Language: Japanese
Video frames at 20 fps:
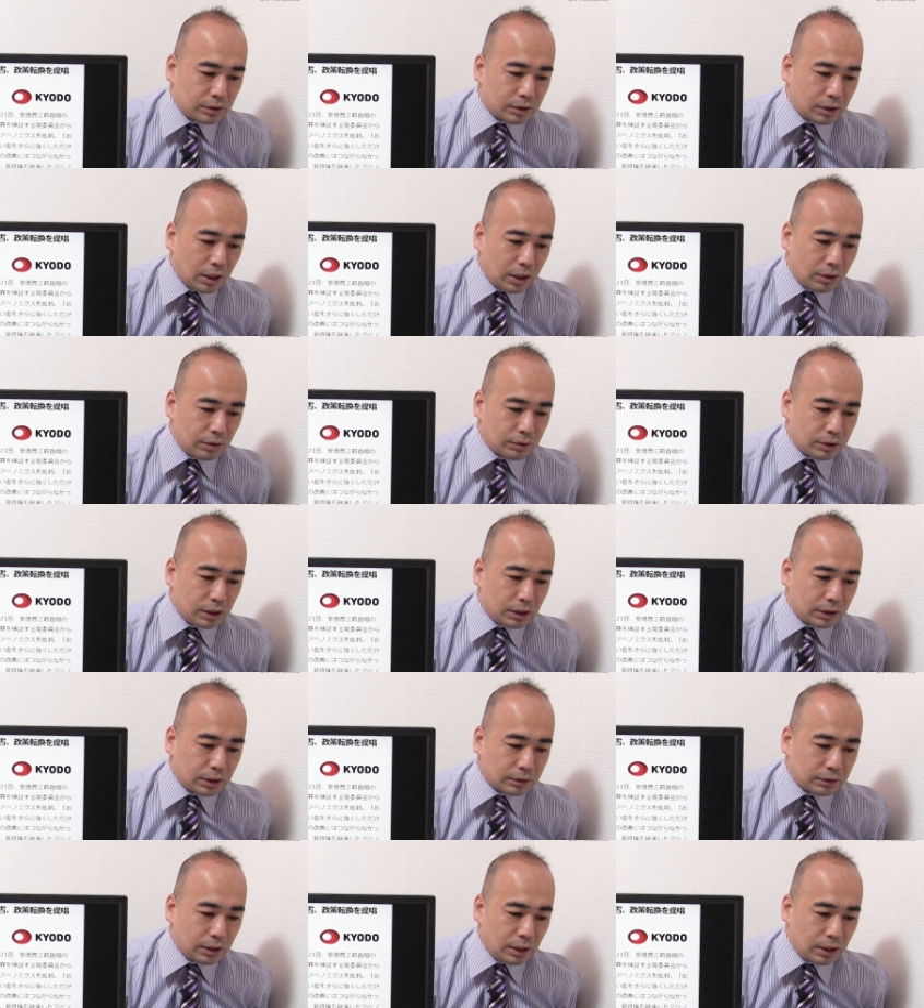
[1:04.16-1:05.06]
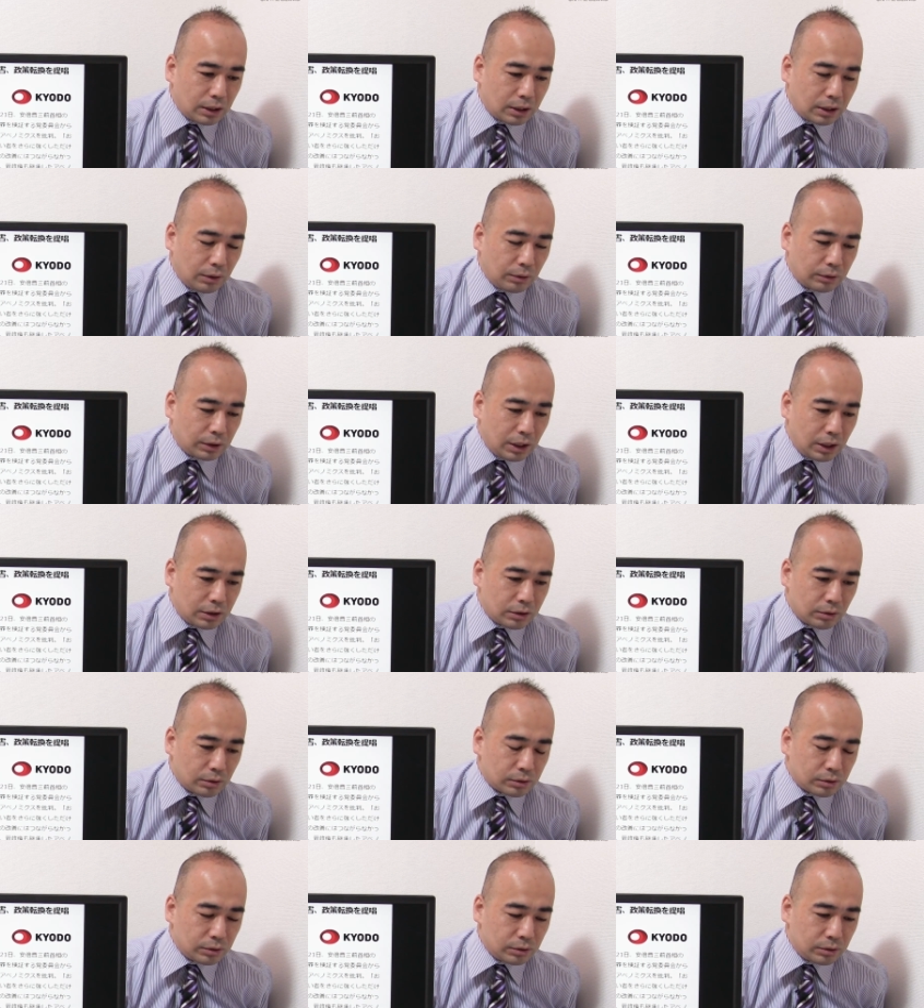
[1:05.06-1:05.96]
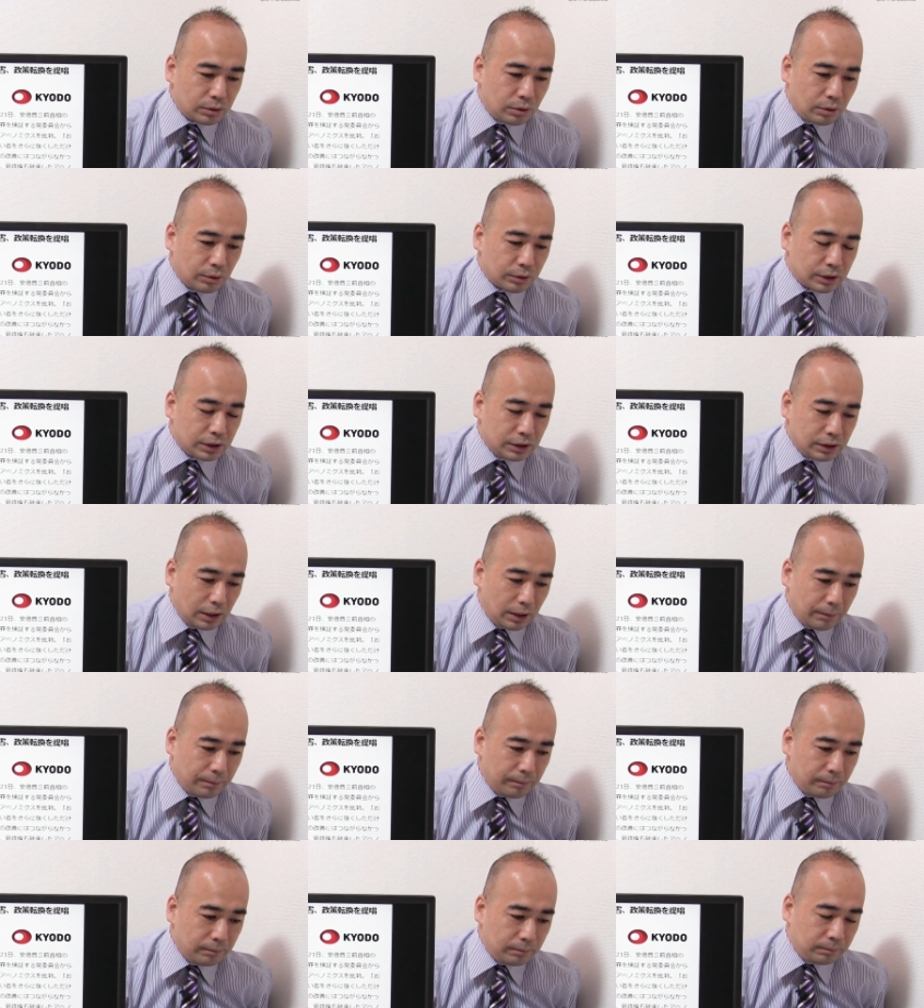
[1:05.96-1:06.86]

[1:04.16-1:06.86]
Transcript: クスからの政策転換を提唱する方針だ。